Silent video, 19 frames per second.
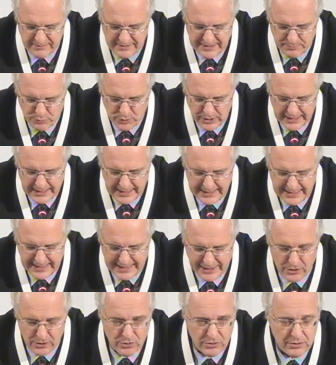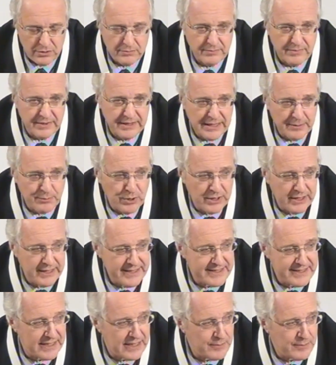después Gerardo y después
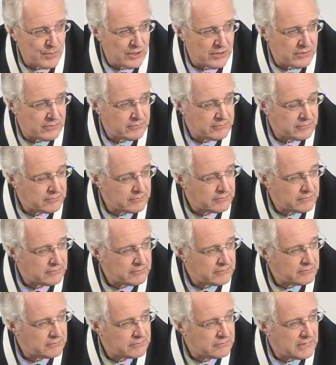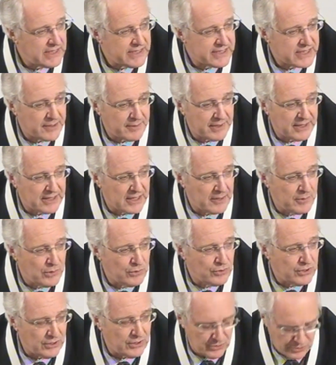Guillermo, 15, 20
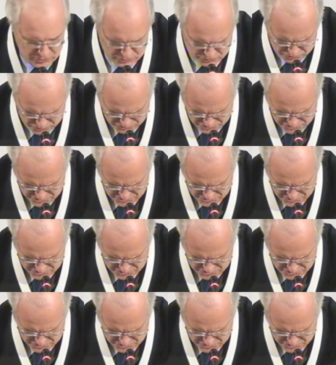minutitos